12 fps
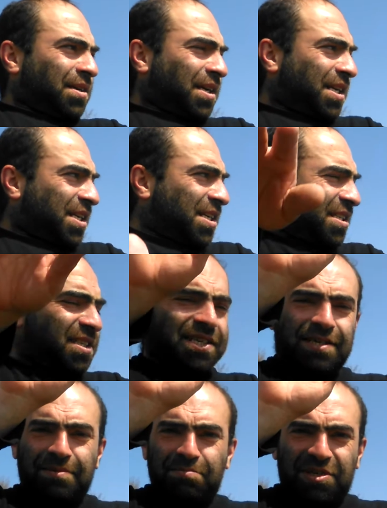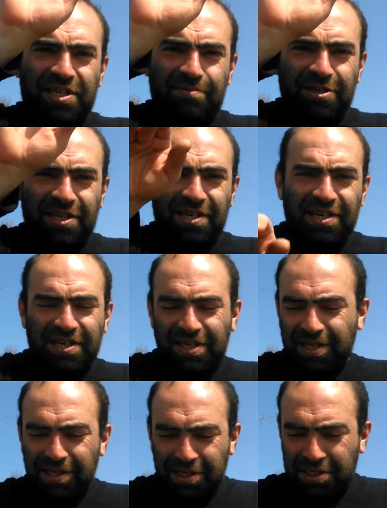Herkese merhabalar
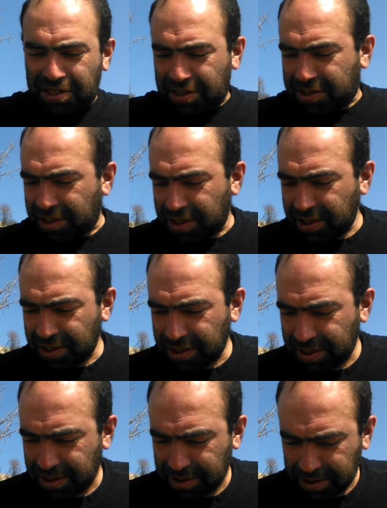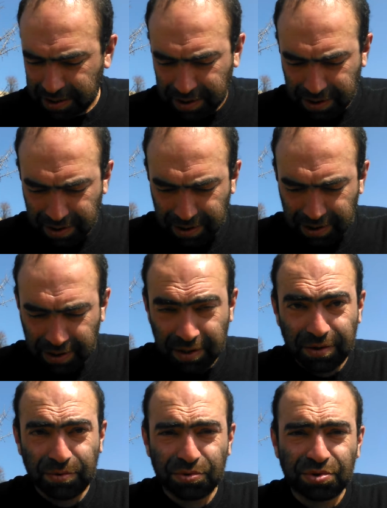arkadaşlar. Ee,
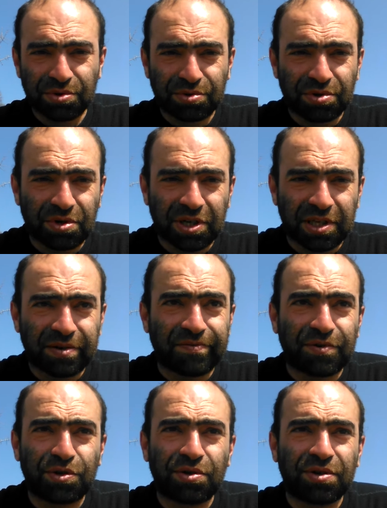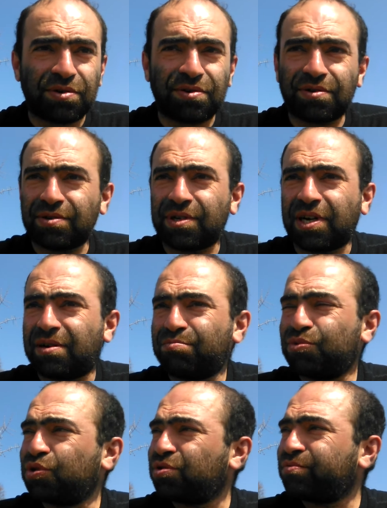uzun süredir video
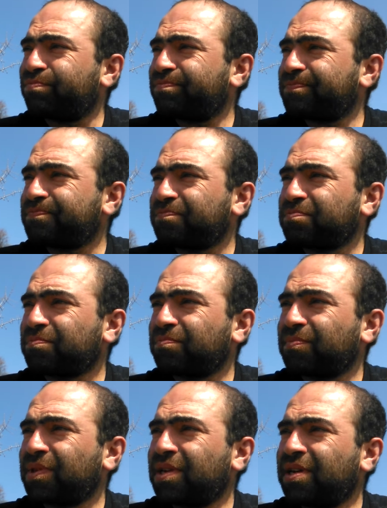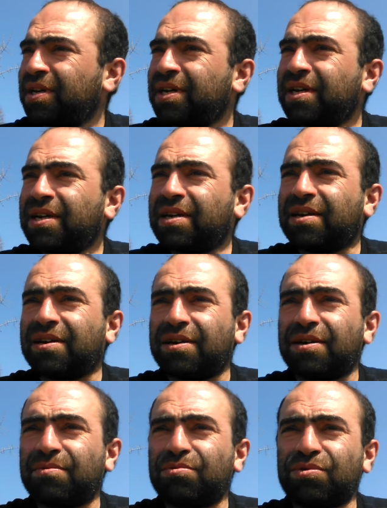yapmıyordum.
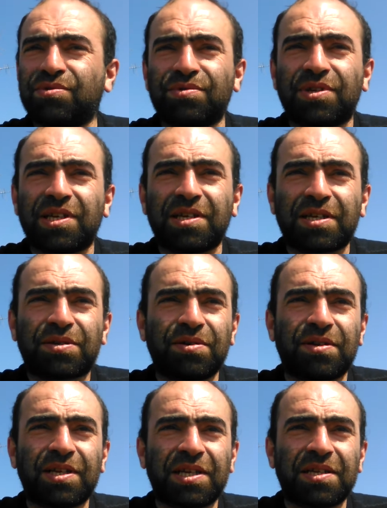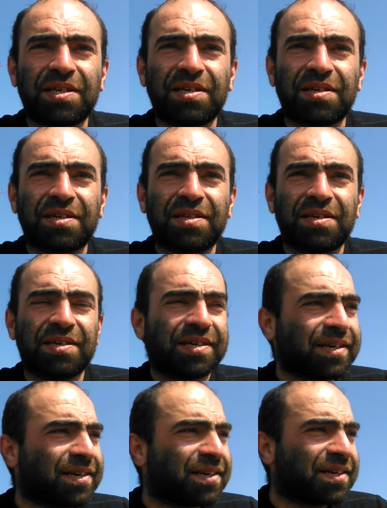Ee, bu dedektörle ilgili
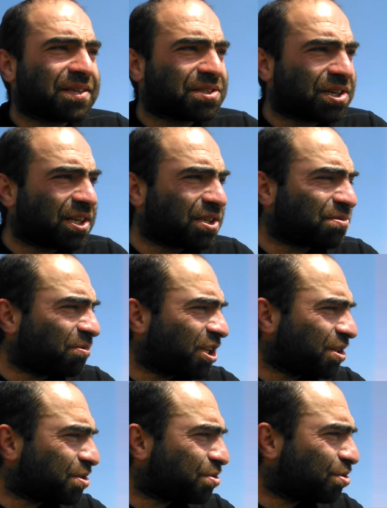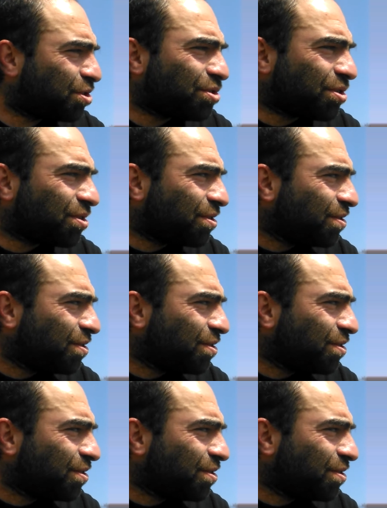e, çalışmalar sürüyor.